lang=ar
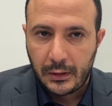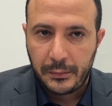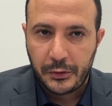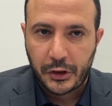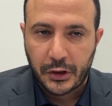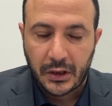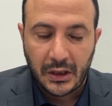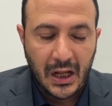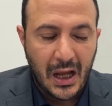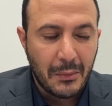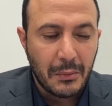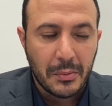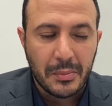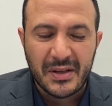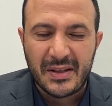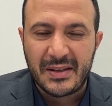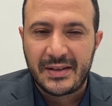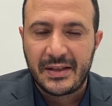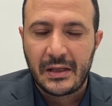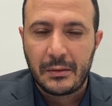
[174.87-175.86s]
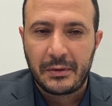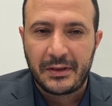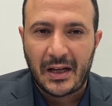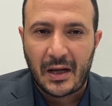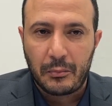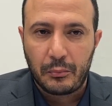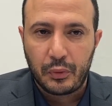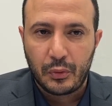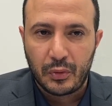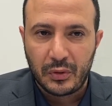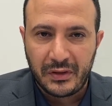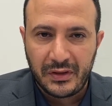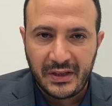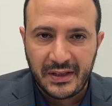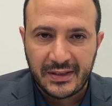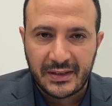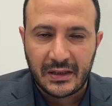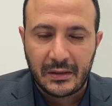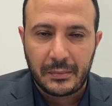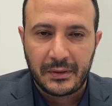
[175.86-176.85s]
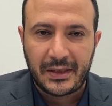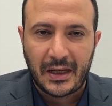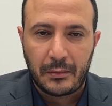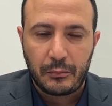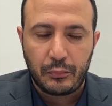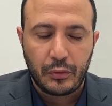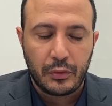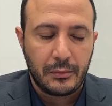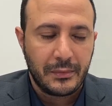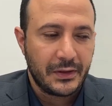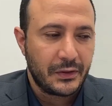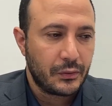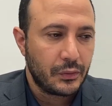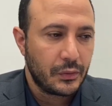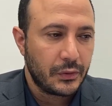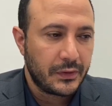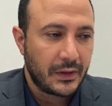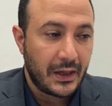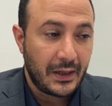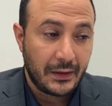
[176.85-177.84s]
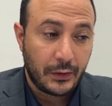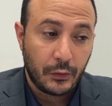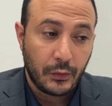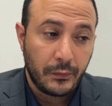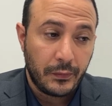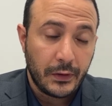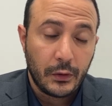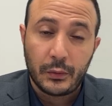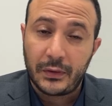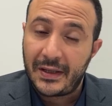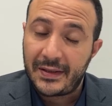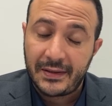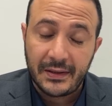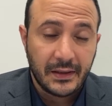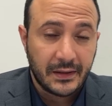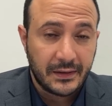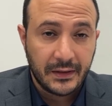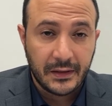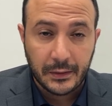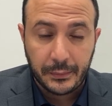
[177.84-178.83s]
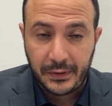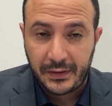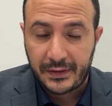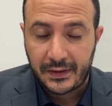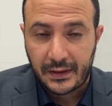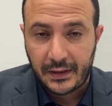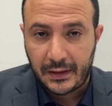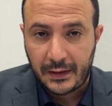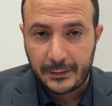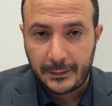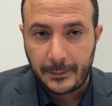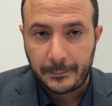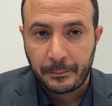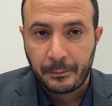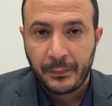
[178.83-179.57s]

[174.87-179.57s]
بشكل عام البنزين بتعبوه الديزل بتعبوه المازوت رح يكون في له تاثير كتير كبير صراحه